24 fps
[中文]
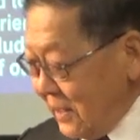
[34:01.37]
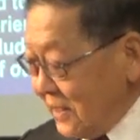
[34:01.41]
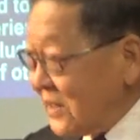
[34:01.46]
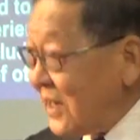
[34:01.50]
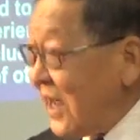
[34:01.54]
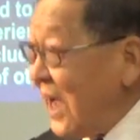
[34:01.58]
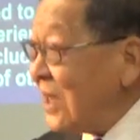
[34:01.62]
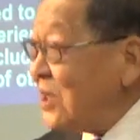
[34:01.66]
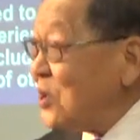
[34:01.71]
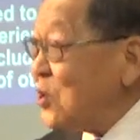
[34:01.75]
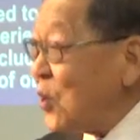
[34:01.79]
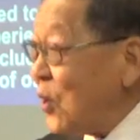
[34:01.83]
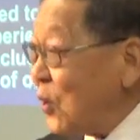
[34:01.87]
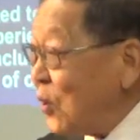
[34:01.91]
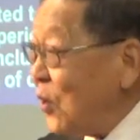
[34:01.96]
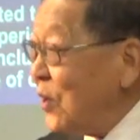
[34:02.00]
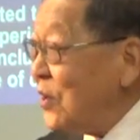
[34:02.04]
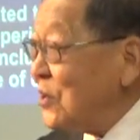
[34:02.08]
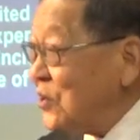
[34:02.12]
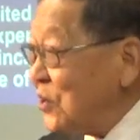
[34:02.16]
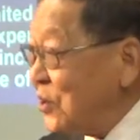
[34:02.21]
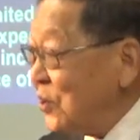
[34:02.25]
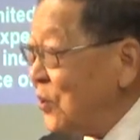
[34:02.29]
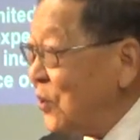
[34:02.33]
他说
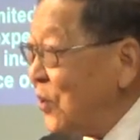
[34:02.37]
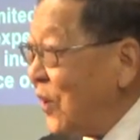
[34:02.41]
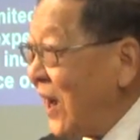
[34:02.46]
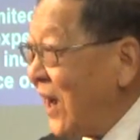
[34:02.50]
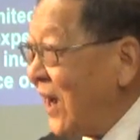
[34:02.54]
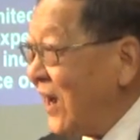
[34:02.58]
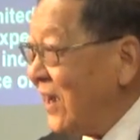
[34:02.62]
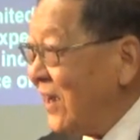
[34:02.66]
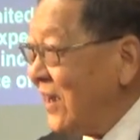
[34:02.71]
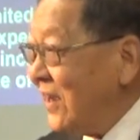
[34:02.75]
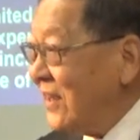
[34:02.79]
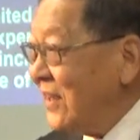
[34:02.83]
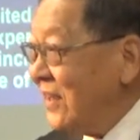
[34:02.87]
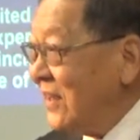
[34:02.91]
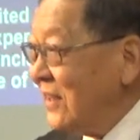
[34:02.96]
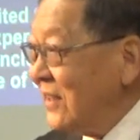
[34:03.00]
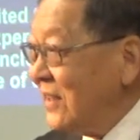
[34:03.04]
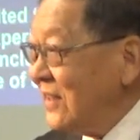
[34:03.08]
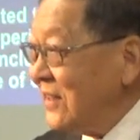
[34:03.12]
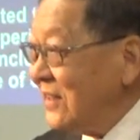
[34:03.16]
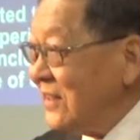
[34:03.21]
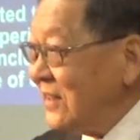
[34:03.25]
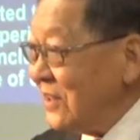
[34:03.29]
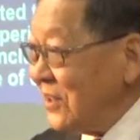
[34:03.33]
过一句话，
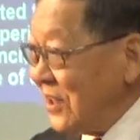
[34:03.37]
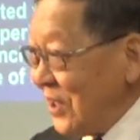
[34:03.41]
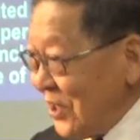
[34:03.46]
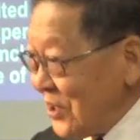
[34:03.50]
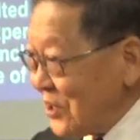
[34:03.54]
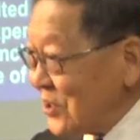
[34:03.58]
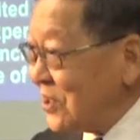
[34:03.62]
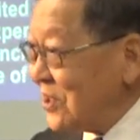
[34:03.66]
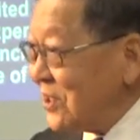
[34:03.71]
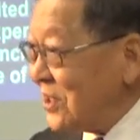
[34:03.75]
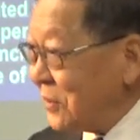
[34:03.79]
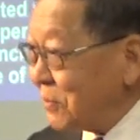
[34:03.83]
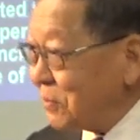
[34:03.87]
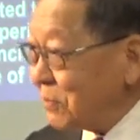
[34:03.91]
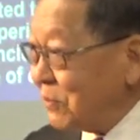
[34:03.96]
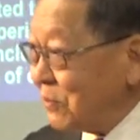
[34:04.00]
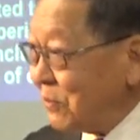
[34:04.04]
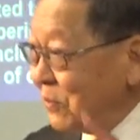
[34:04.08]
也是